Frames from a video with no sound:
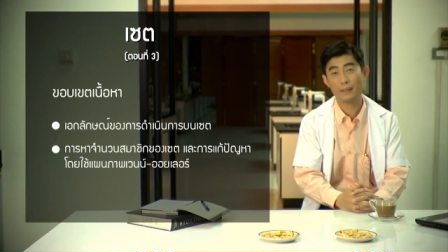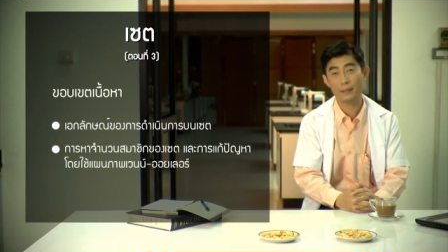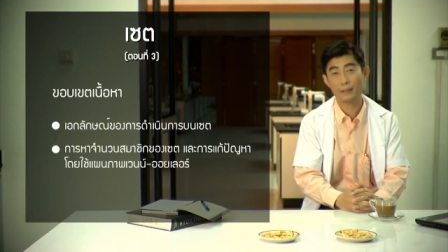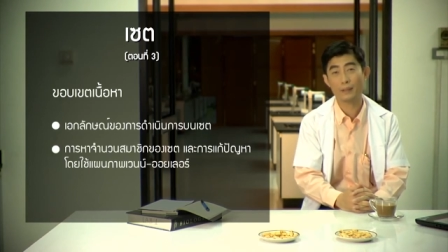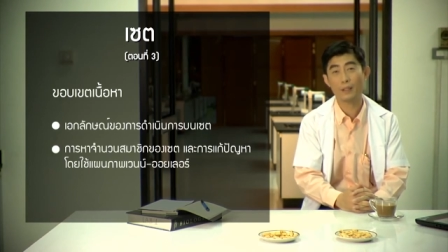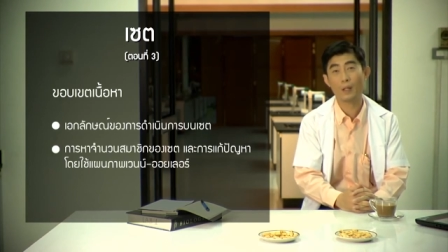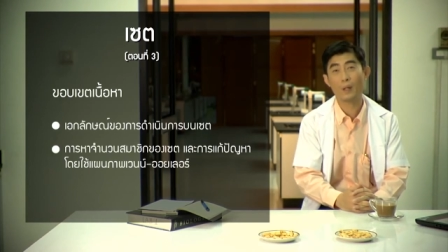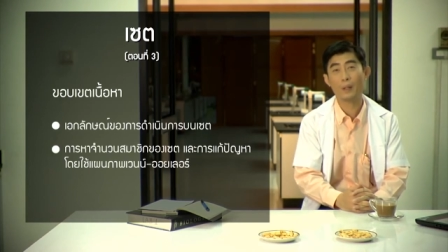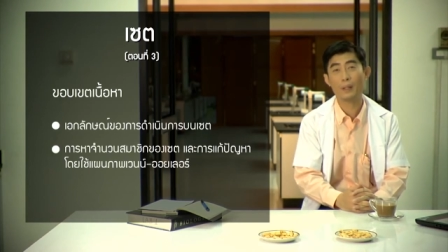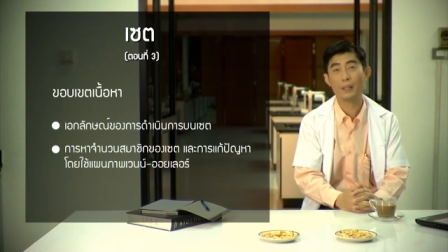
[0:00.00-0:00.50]
สื่
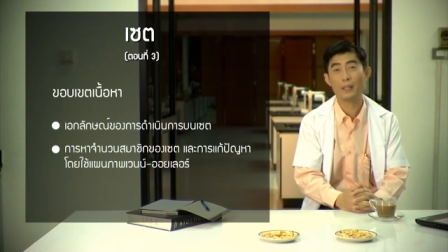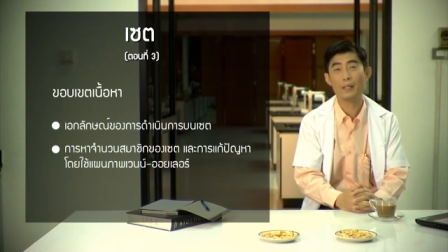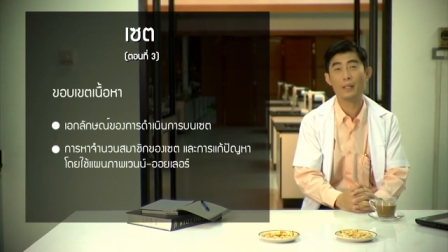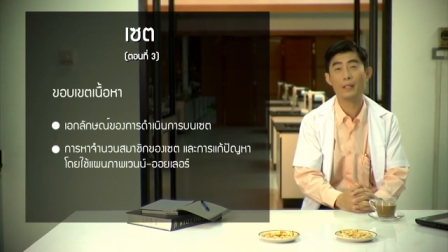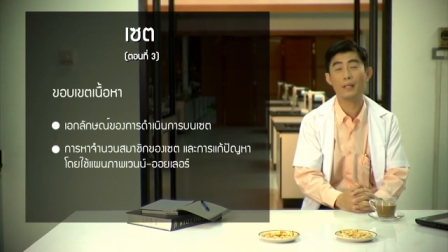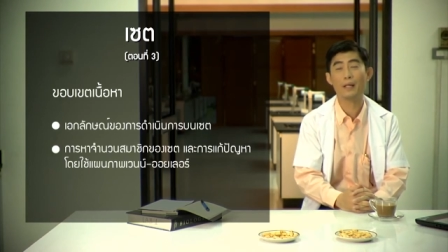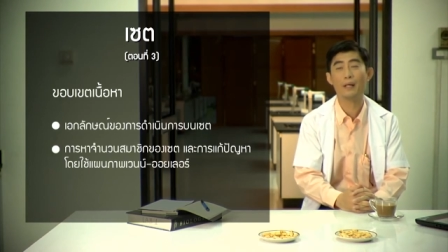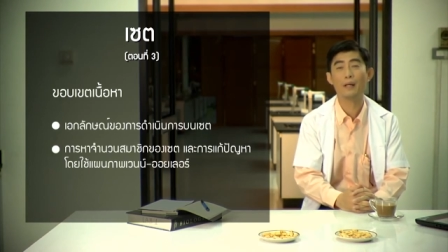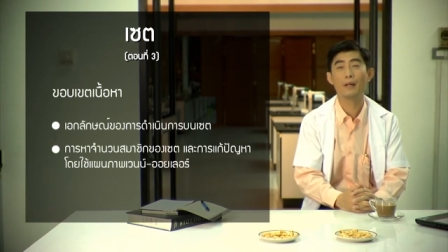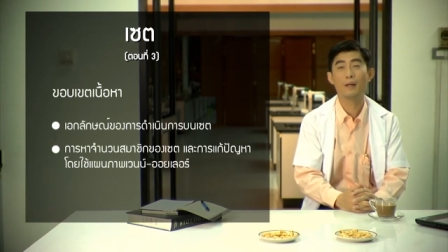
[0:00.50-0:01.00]
อตอนนี้
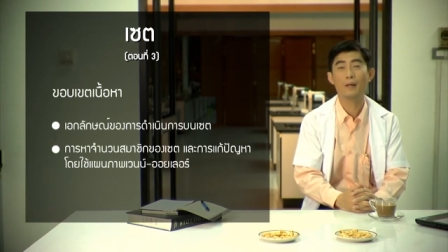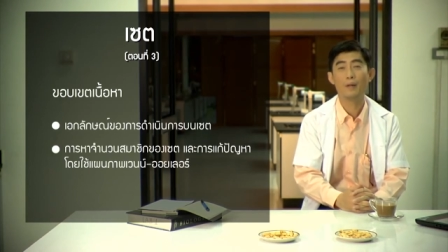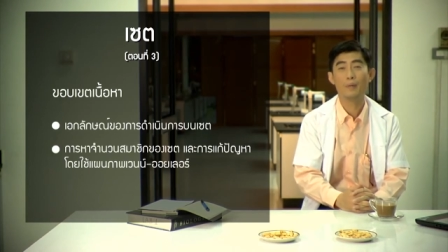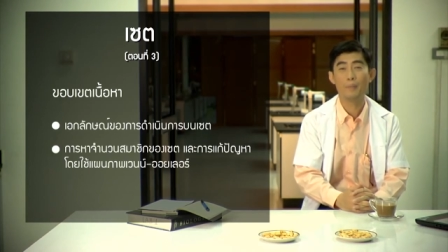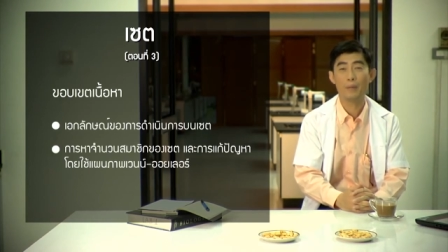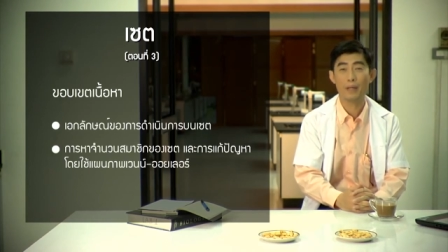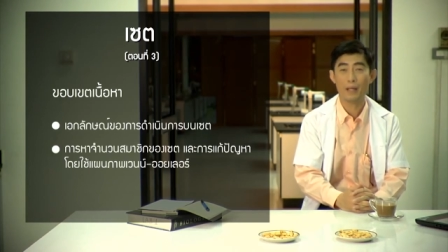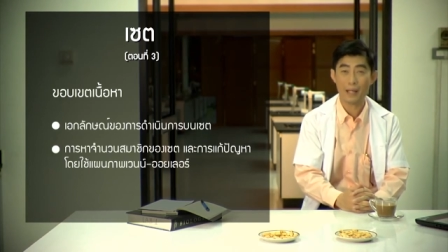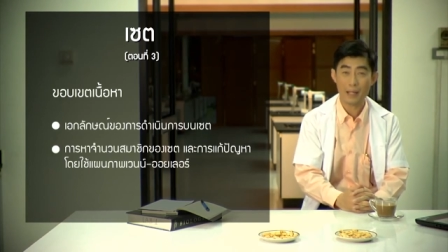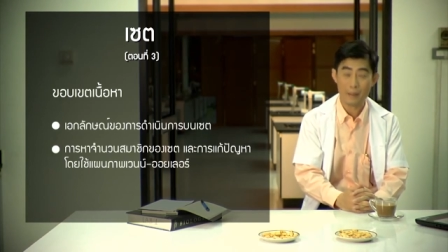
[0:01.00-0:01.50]
เนี่ย
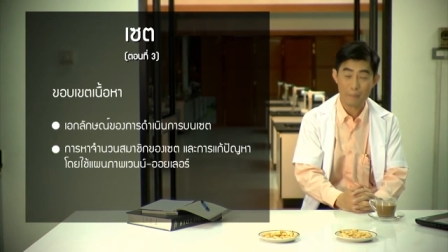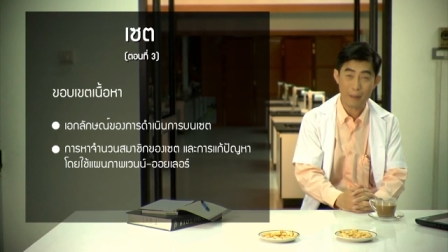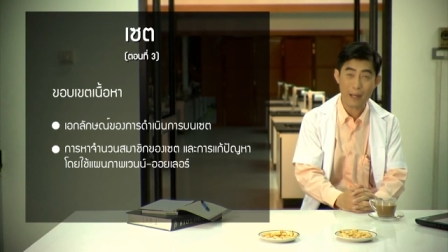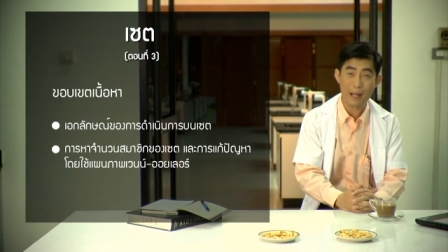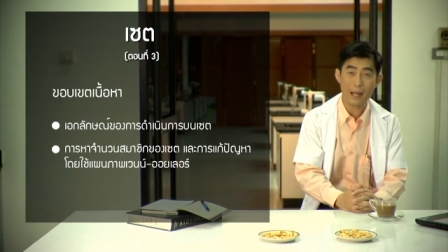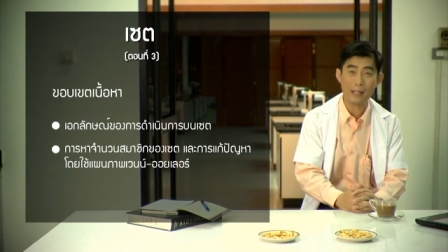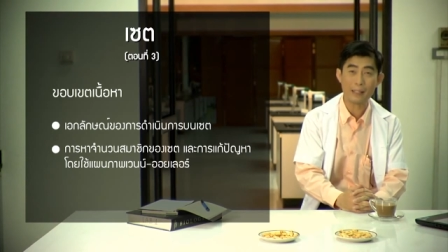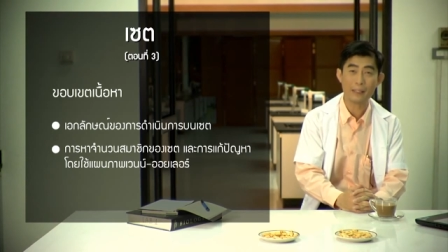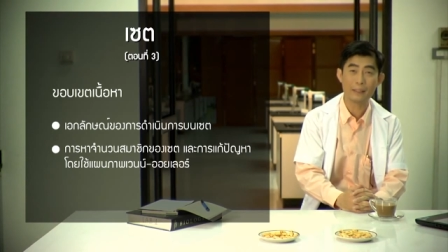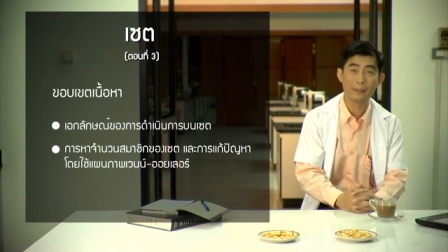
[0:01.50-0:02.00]
มีอะไร
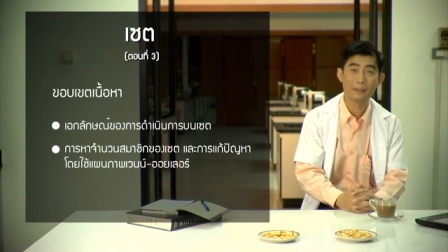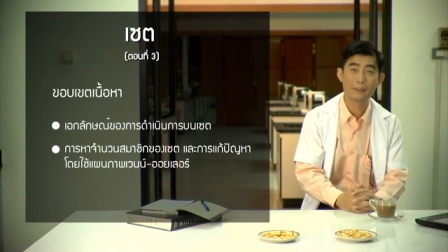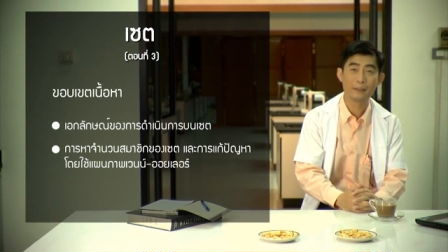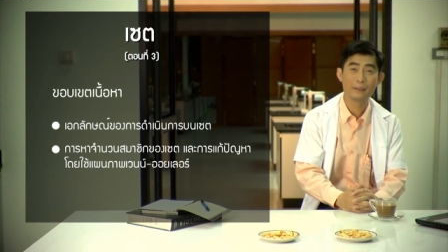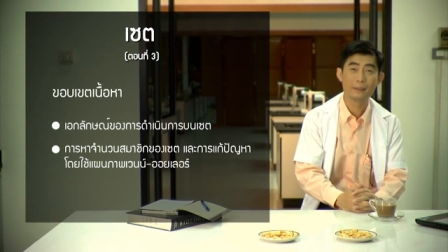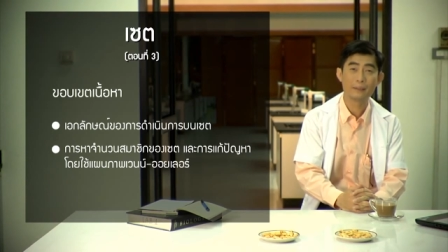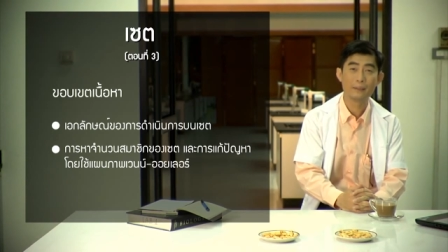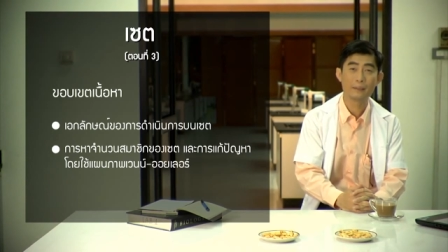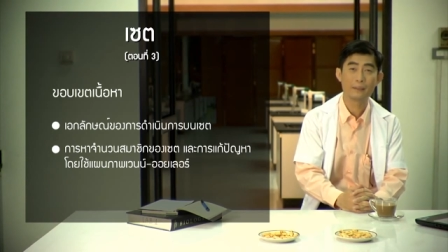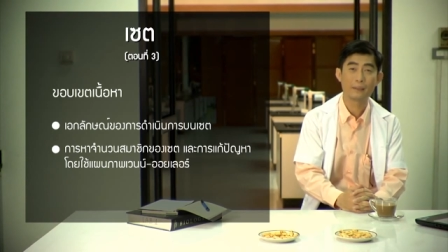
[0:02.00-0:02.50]
บ้าง
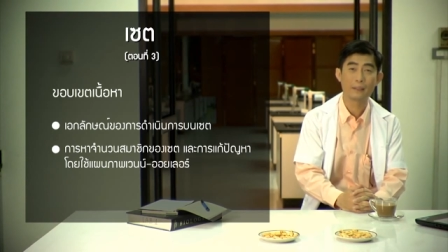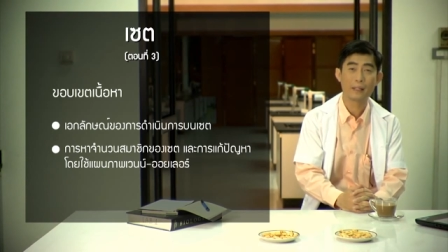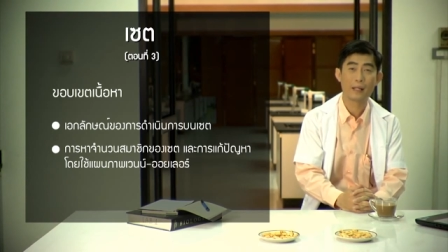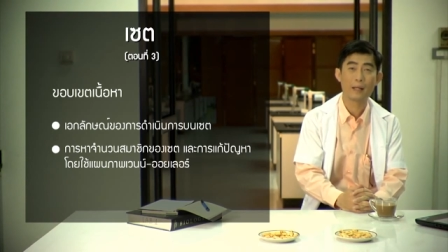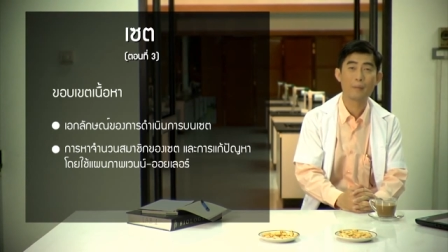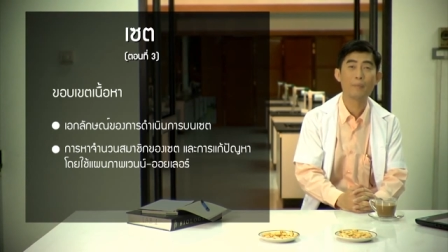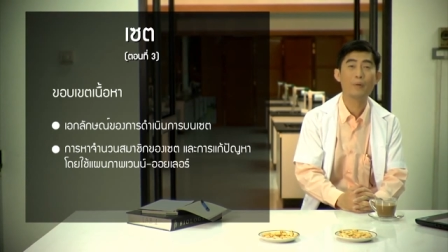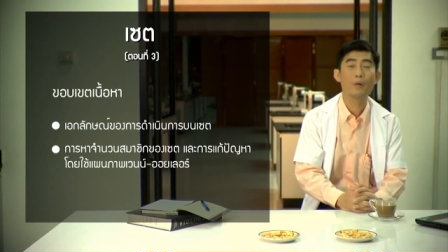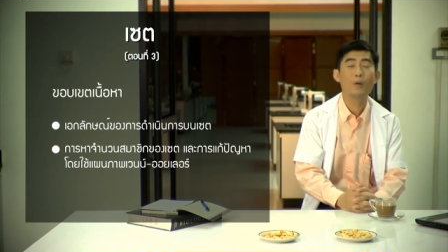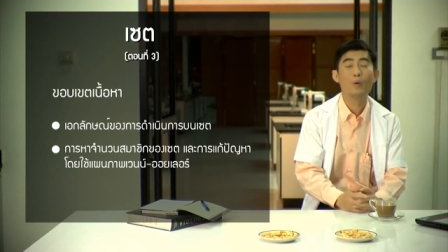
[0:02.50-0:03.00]
นะค
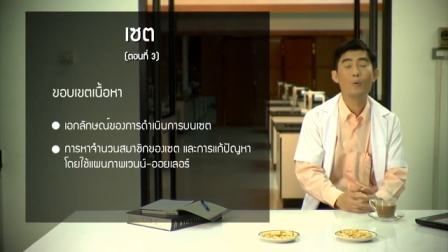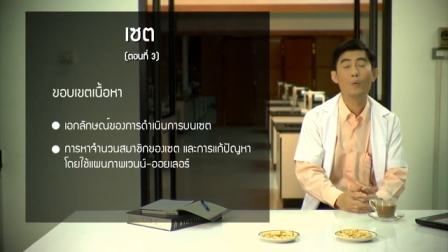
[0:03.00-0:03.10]
รับ